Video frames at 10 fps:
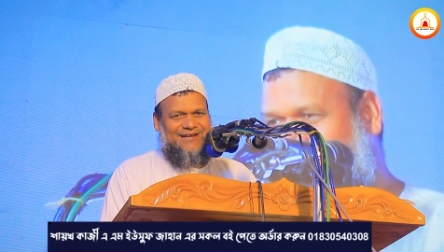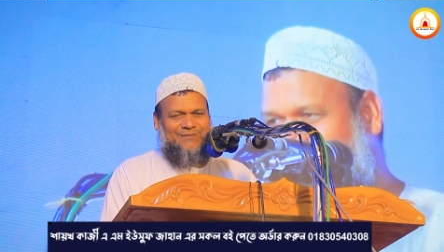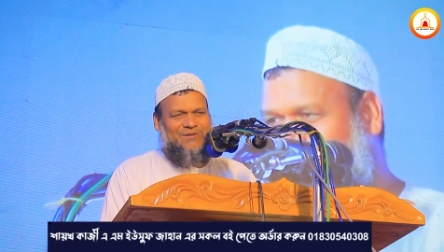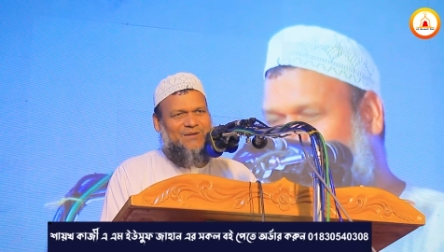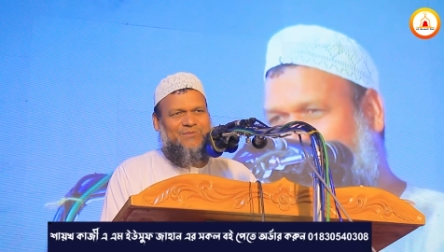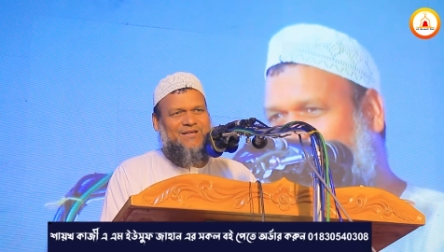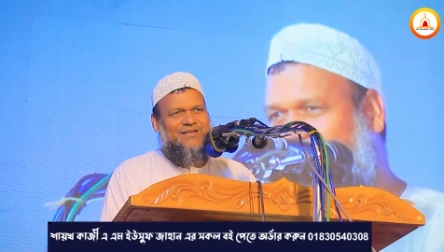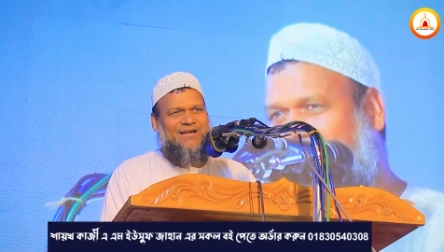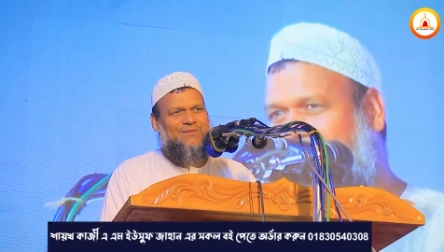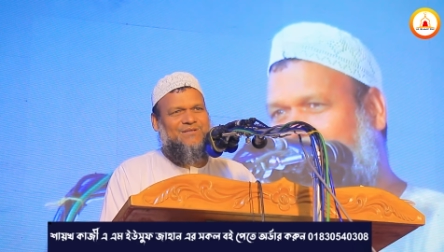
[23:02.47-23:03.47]
আপনার
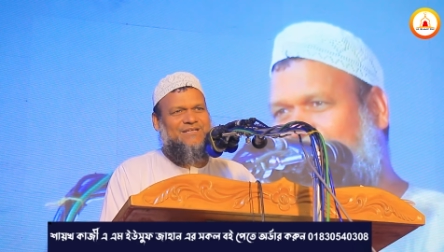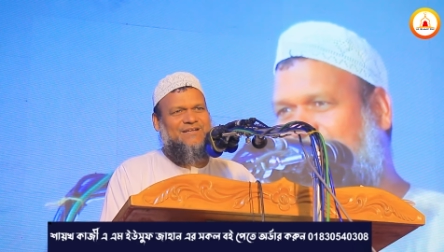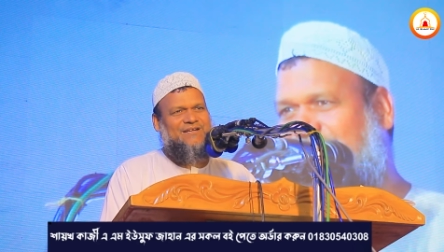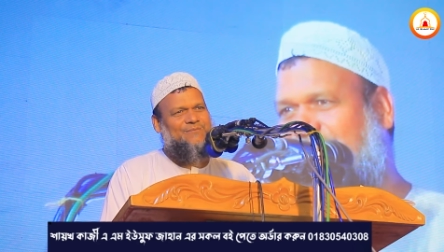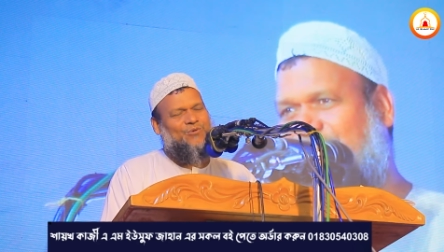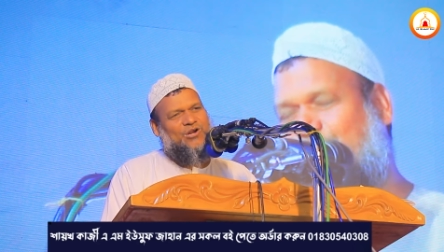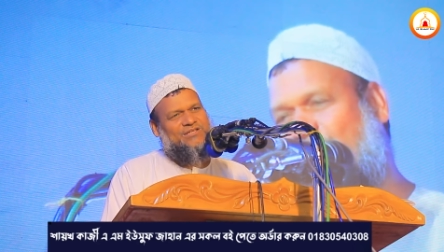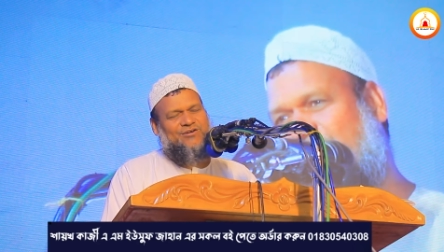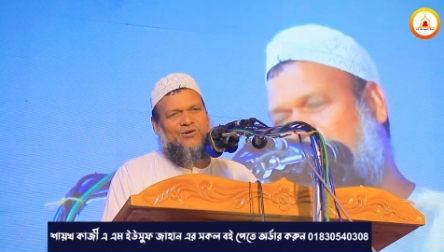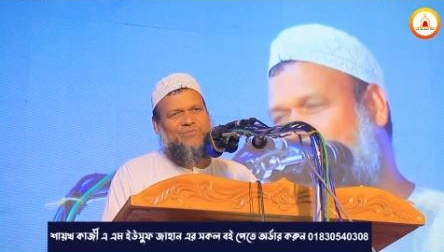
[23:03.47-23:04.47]
মেয়েকে আমাদের এখানে
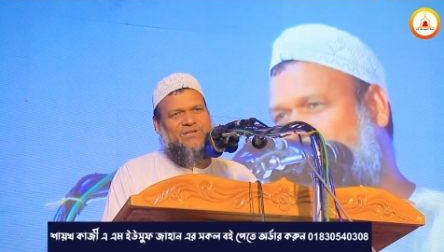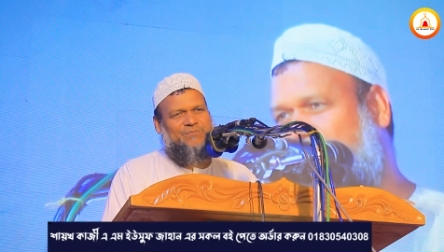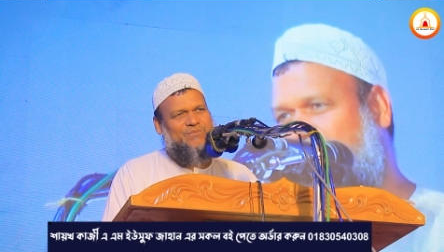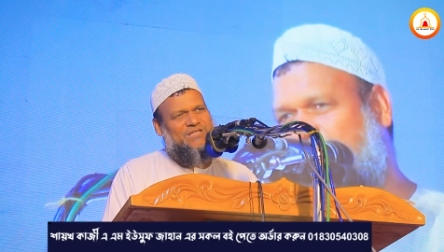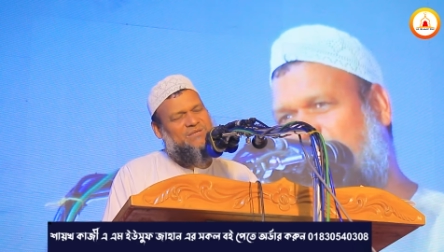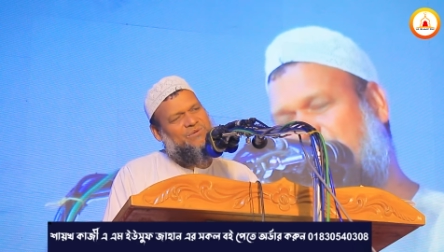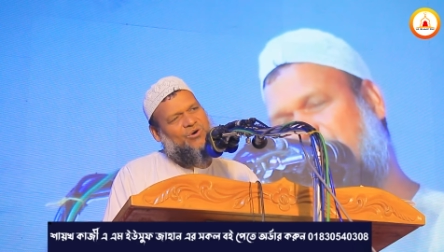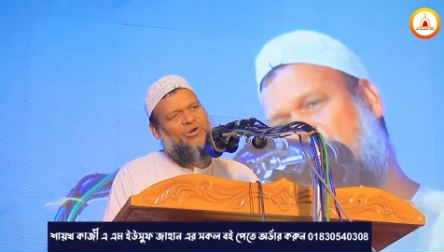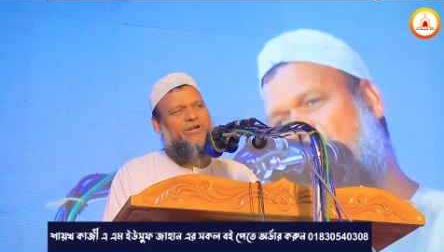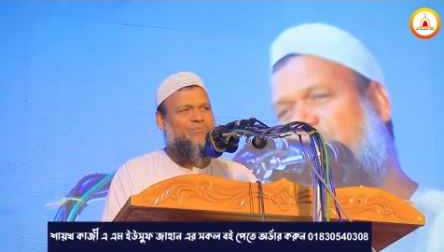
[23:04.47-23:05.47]
পড়াতে হবে না পৃথিবী
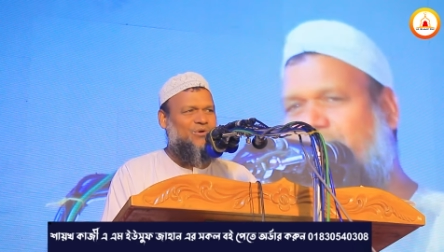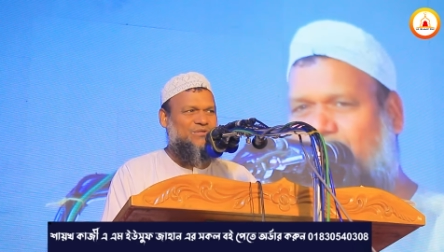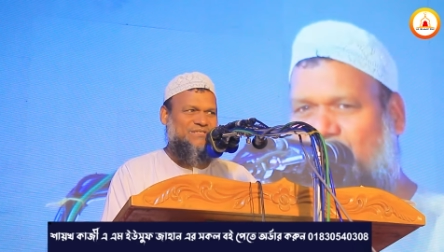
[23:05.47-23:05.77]
অনেক বড়